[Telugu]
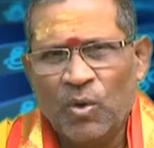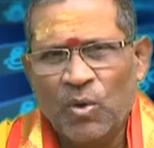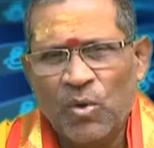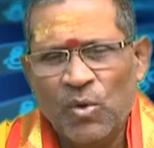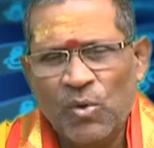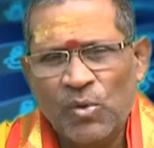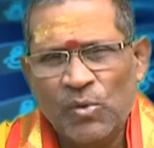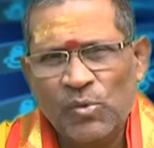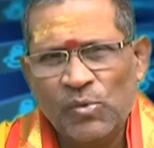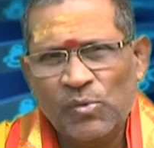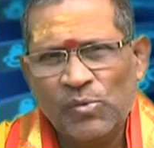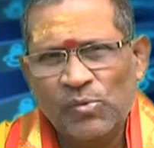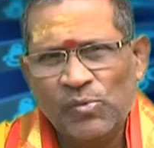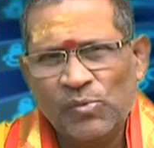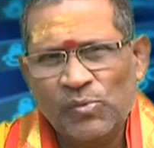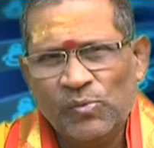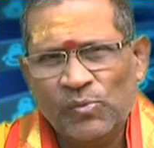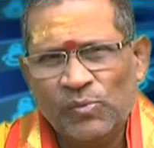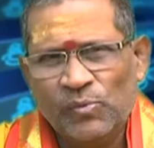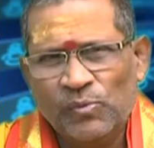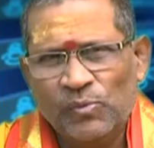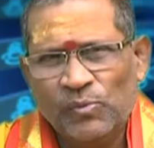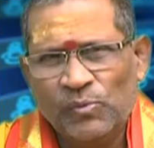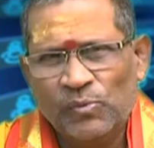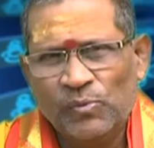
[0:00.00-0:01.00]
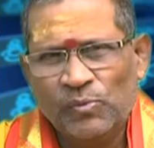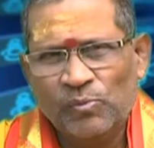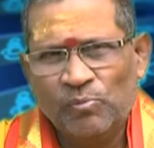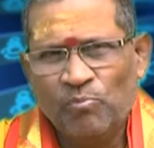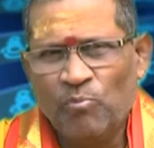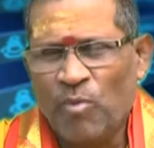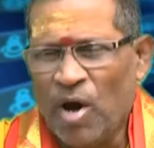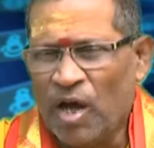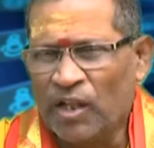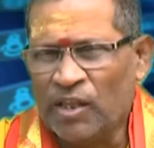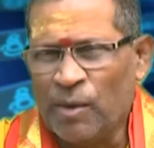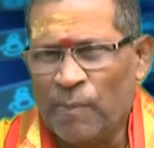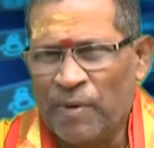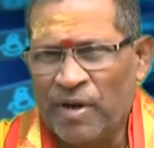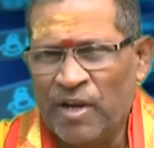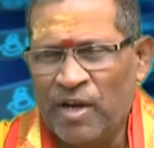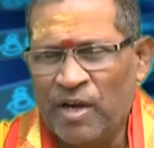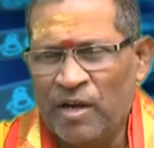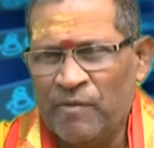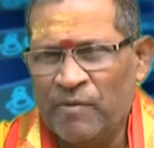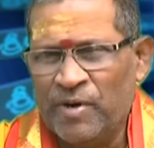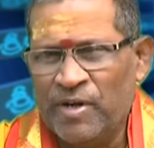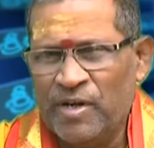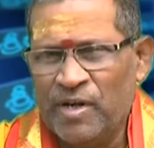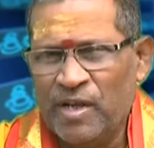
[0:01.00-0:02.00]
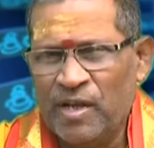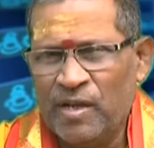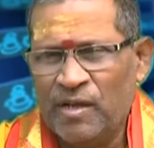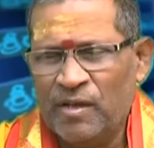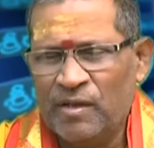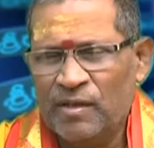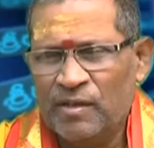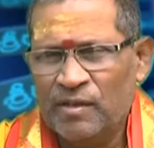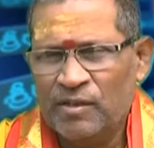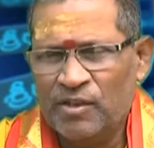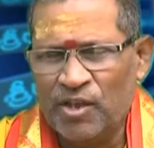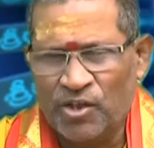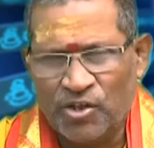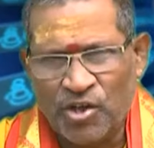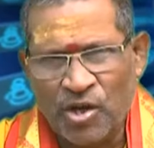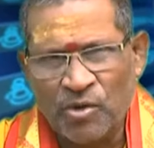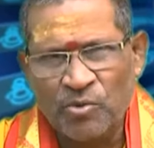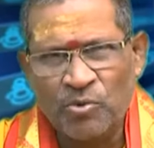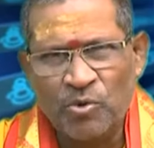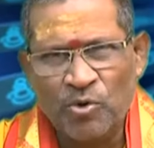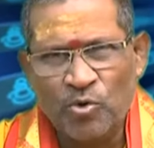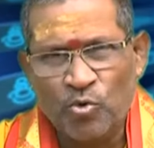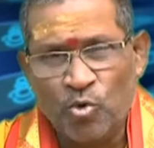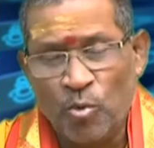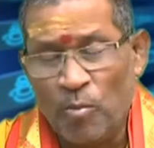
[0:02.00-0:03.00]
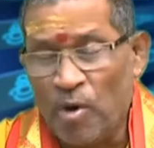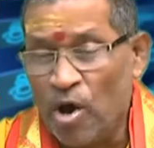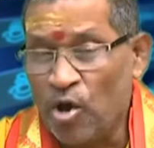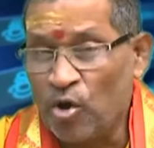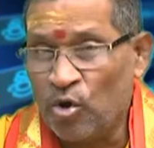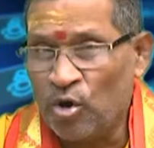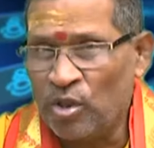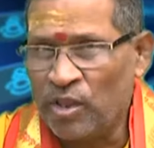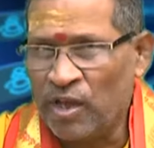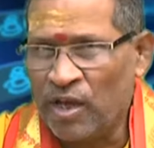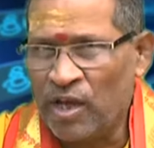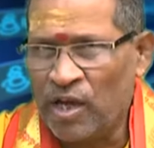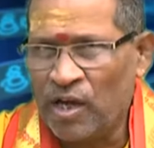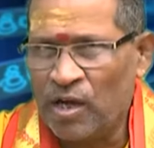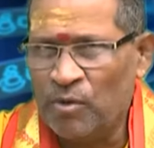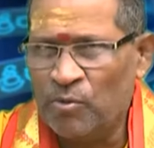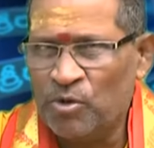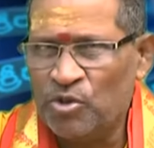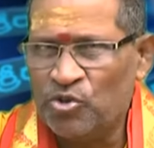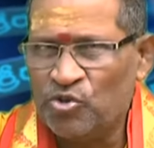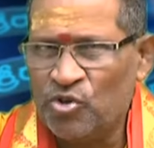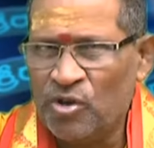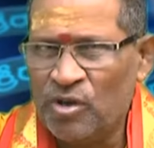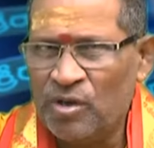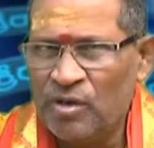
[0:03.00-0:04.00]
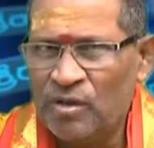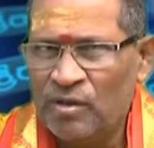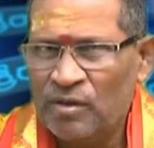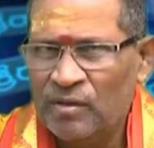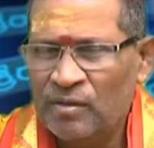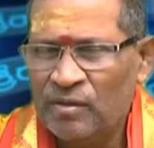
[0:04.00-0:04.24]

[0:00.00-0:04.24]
ఓ బాధపడినటువంటి త్రిశంకుడు కుమారుల దగ్గరకు వచ్చి